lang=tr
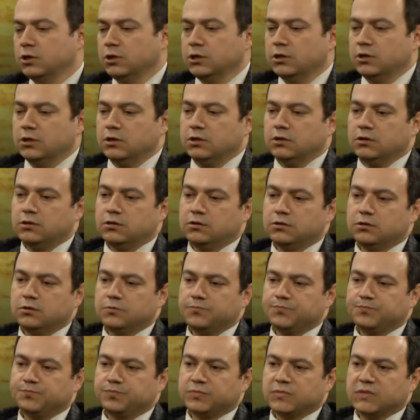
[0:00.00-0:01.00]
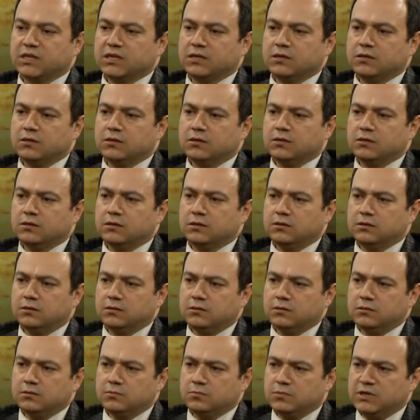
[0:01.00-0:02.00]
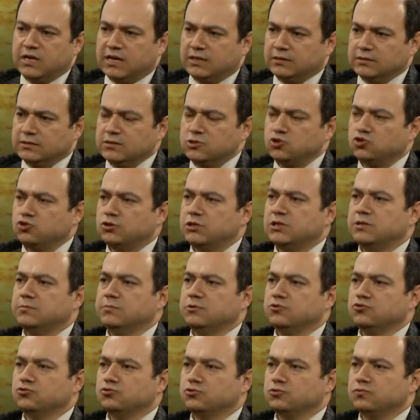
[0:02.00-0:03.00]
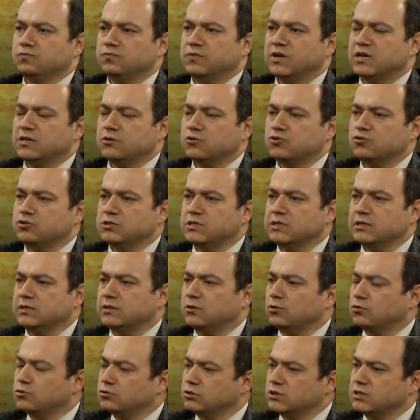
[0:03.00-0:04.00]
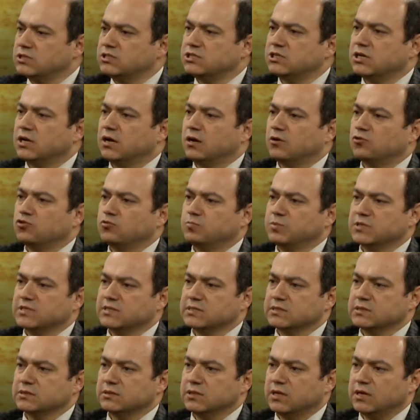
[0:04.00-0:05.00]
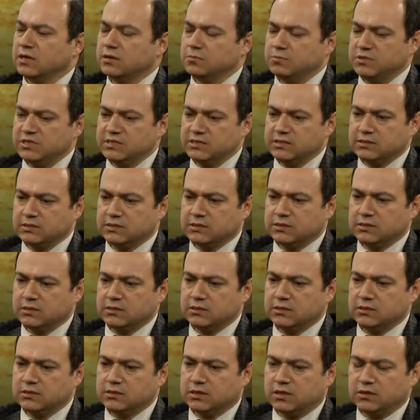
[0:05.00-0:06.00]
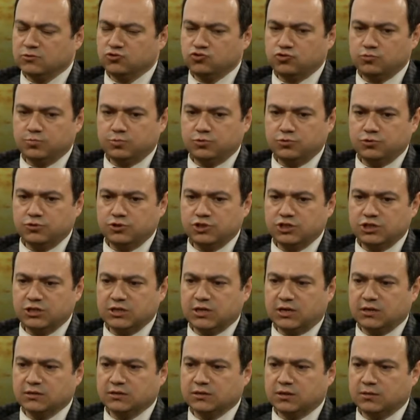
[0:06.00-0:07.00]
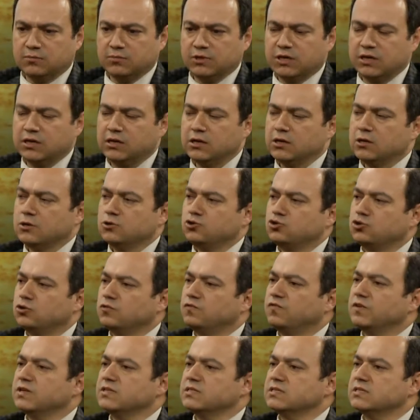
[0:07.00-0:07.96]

E, Yalnız şöyle bir durum var. Özellikle Orta Çağ Avrupa'sında biz e, antropolojik anlamda çok fazla